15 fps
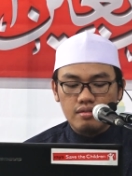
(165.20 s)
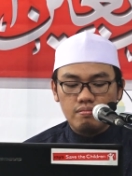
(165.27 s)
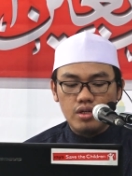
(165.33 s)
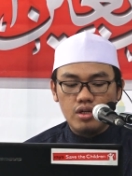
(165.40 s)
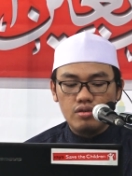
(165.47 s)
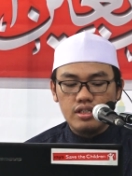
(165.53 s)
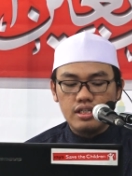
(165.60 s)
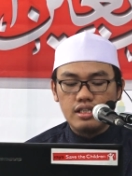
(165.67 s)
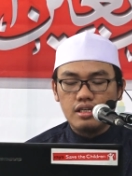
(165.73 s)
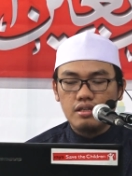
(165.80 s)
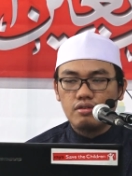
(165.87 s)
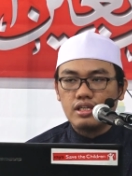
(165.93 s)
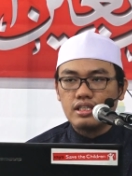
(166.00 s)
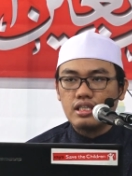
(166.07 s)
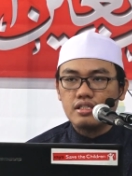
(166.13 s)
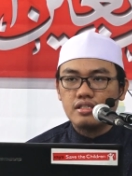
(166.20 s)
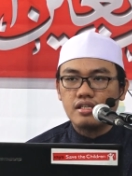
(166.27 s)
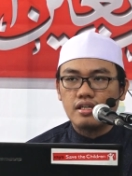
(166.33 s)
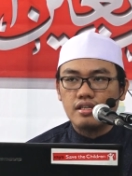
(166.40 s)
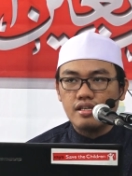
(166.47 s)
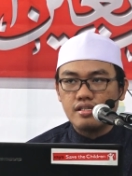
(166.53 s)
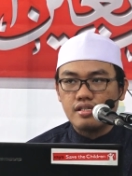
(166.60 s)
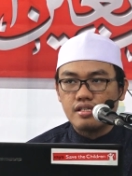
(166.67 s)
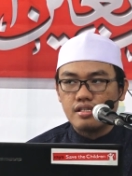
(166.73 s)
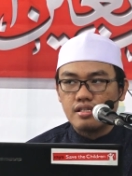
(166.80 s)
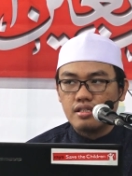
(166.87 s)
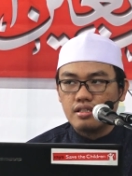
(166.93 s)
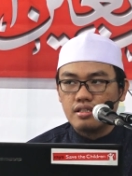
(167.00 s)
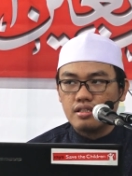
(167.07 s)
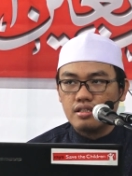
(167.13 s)
Beliau ini adalah orang yang cerdas.
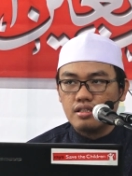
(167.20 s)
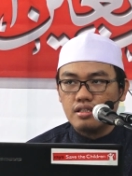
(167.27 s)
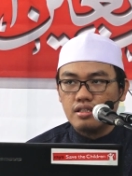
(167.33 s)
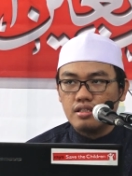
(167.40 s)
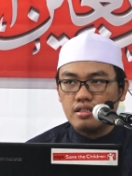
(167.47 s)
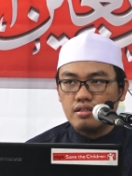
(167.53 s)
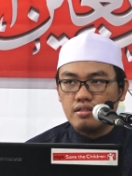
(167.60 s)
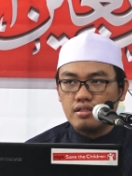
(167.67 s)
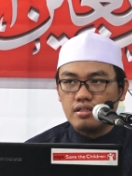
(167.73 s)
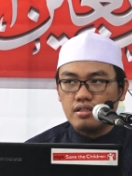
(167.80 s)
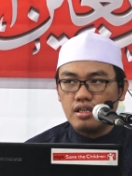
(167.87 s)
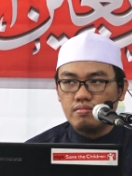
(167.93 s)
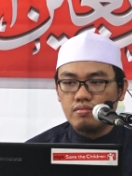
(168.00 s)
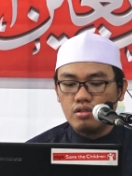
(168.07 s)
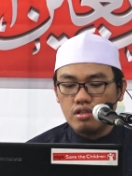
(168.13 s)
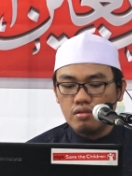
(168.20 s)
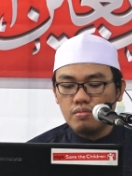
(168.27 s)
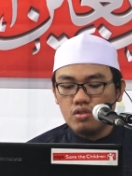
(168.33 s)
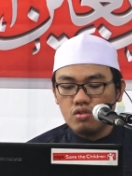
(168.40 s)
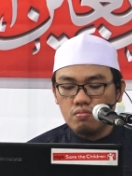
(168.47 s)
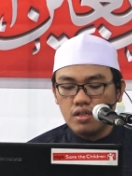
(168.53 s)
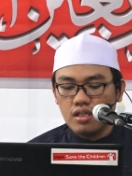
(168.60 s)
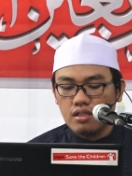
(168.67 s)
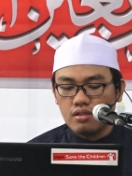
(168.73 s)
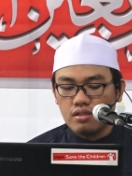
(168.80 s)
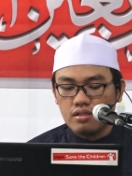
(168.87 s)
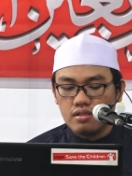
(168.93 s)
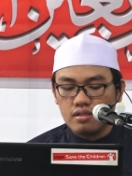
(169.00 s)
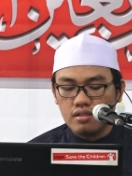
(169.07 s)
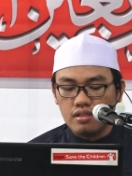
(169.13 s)
Abdullah bin Umar,
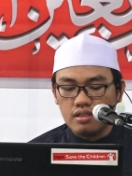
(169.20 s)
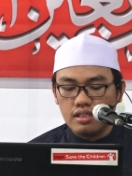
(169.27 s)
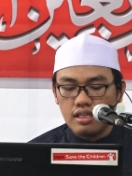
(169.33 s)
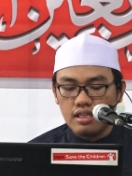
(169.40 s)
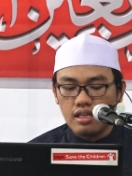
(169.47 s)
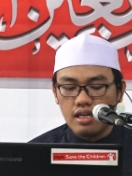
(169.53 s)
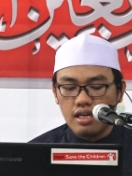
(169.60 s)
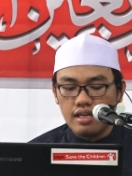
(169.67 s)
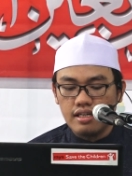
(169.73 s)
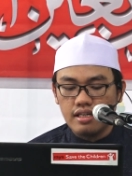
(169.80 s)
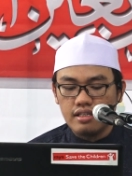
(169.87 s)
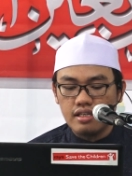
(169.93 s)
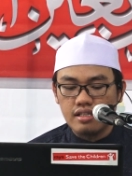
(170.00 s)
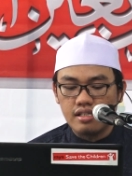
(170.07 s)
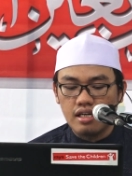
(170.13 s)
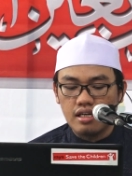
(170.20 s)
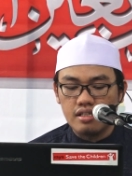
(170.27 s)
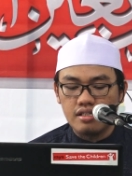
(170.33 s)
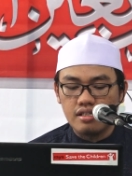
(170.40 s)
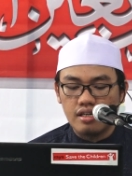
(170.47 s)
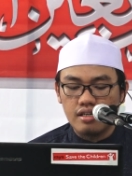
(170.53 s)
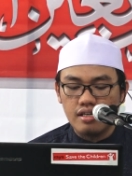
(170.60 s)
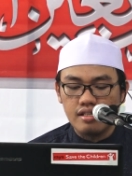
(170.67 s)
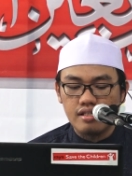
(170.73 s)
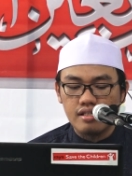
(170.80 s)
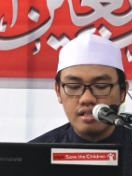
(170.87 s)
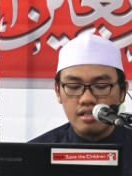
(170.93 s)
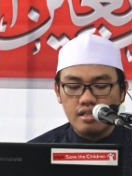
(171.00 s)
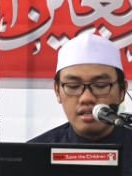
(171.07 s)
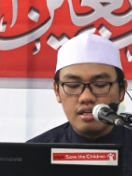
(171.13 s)
dia adalah anak yang sangat
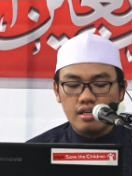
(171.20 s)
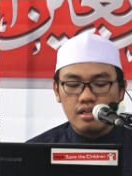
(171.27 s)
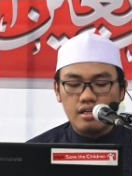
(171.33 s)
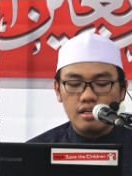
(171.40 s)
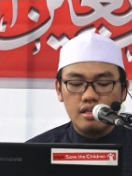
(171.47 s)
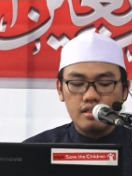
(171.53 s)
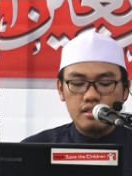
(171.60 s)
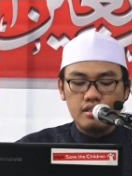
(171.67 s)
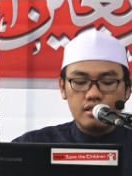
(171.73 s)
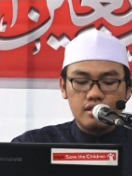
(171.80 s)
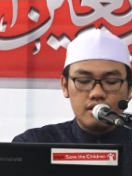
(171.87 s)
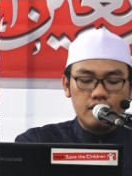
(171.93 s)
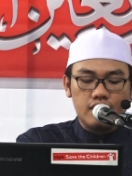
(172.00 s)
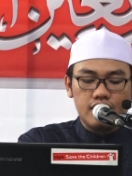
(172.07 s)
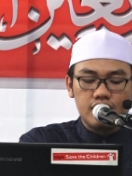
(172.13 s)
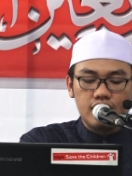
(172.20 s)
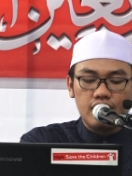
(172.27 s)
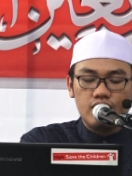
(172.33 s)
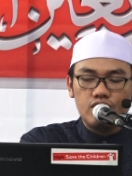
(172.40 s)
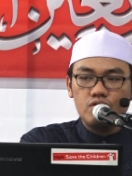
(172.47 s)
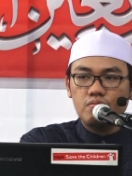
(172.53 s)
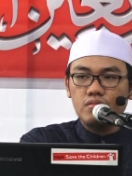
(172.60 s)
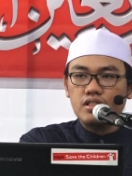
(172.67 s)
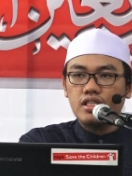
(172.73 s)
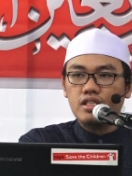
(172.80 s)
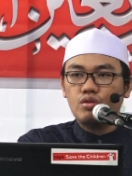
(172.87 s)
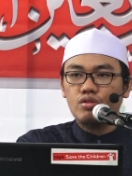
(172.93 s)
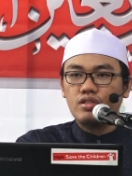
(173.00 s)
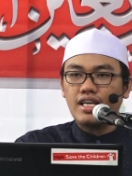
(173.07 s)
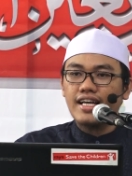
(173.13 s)
cerdas dan dia selalu
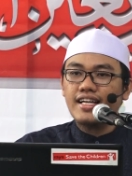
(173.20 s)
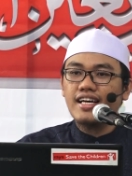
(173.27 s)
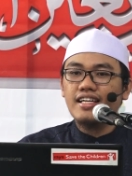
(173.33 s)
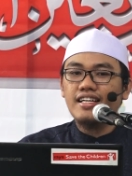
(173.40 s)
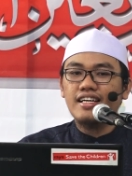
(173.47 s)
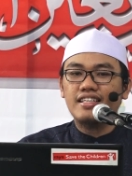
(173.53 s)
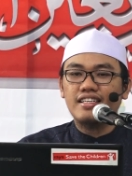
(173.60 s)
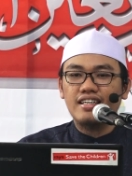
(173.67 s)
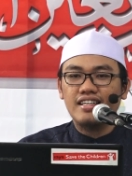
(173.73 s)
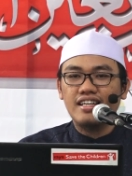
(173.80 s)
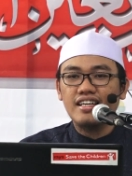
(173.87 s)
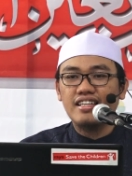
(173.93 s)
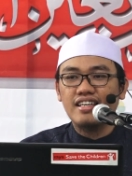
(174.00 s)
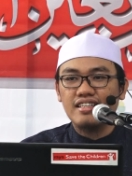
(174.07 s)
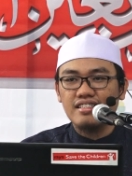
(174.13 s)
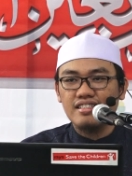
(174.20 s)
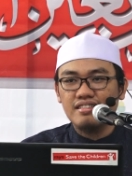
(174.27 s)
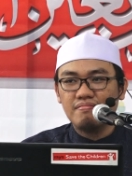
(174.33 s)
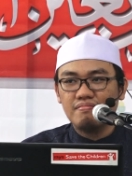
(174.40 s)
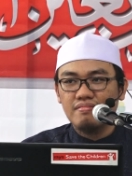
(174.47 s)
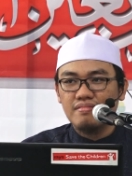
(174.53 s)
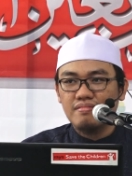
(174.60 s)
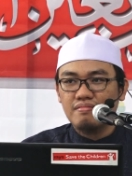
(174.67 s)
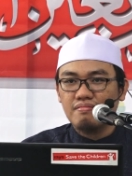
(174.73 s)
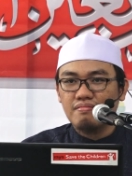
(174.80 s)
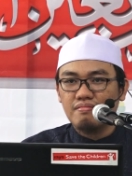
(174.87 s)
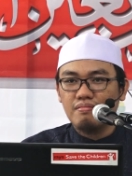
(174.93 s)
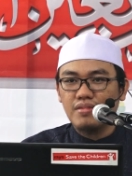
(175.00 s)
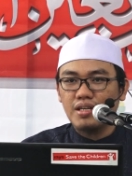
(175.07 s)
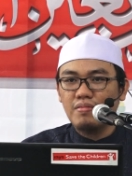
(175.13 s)
mengikuti anak-anak, anak-anak ya.
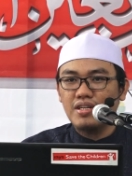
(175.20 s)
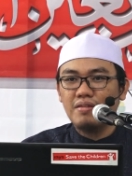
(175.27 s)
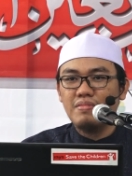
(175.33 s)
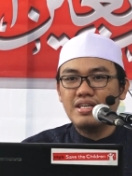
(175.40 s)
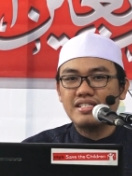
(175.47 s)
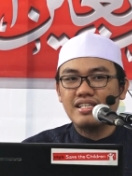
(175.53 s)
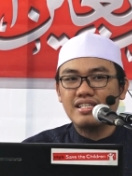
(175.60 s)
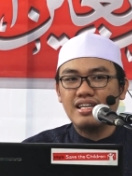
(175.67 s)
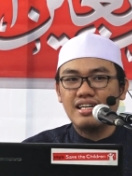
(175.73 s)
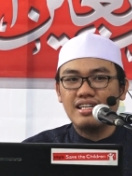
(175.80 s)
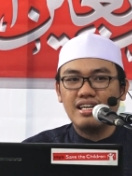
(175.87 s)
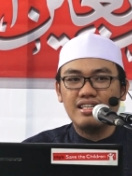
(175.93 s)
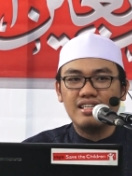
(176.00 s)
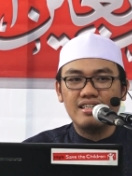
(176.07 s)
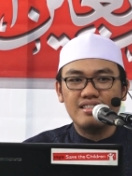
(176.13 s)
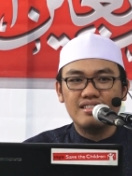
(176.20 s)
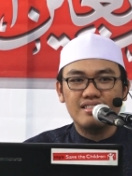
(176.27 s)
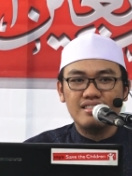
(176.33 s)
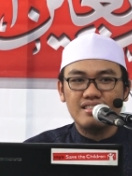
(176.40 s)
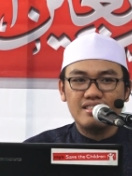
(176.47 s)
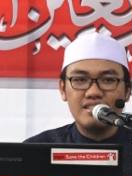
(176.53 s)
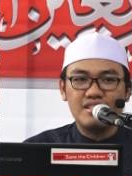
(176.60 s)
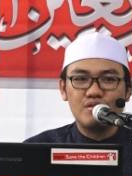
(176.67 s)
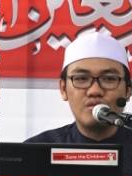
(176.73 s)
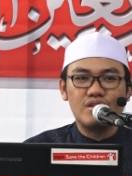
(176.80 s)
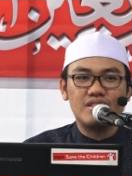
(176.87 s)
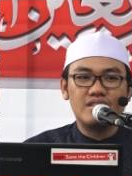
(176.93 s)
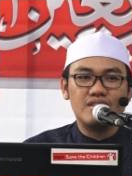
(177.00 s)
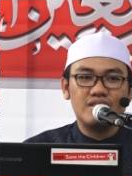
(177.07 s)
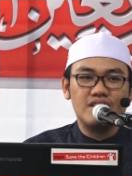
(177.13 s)
Bagaimana biasanya anak-anak? Dia suka
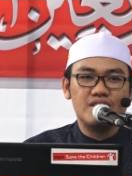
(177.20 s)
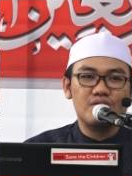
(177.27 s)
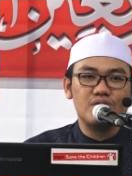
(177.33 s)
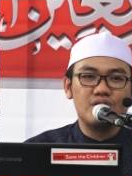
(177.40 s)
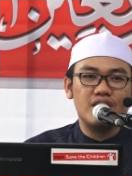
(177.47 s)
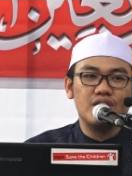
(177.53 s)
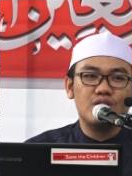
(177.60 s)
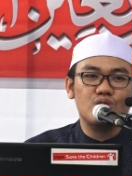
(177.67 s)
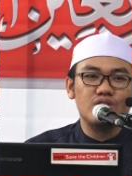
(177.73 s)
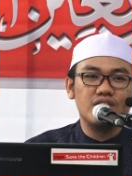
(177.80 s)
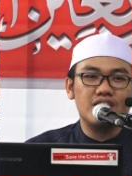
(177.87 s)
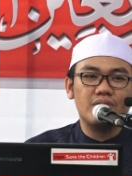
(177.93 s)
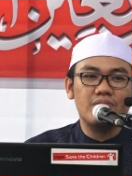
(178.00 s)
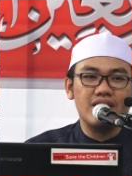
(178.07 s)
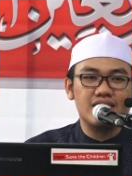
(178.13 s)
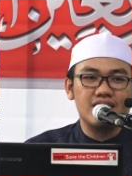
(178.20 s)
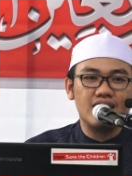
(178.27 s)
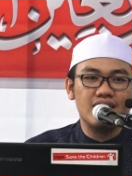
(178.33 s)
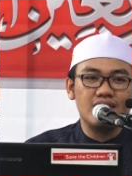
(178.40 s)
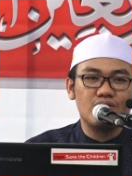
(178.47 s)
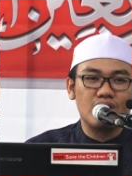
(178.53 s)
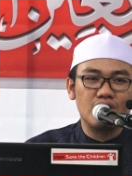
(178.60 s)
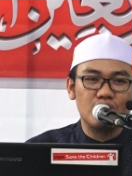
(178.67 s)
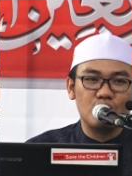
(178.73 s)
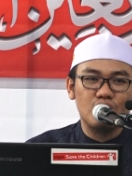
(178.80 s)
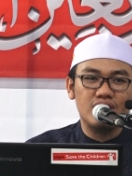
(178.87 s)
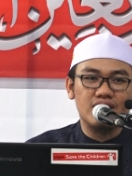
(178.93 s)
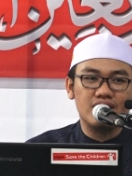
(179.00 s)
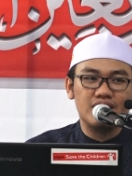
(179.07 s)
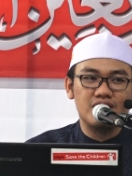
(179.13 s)
dia suka ikuti kebiasaan orang
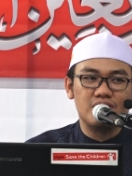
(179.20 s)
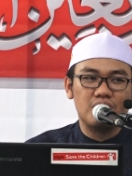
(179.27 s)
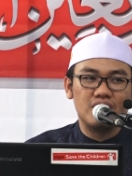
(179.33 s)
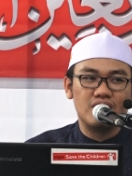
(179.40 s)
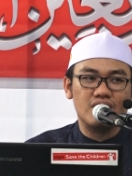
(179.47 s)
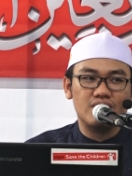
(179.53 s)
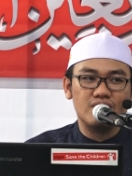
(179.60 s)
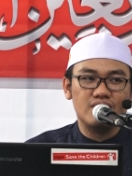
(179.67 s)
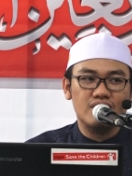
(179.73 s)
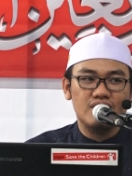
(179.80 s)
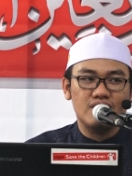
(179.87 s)
tuanya kan seperti itu.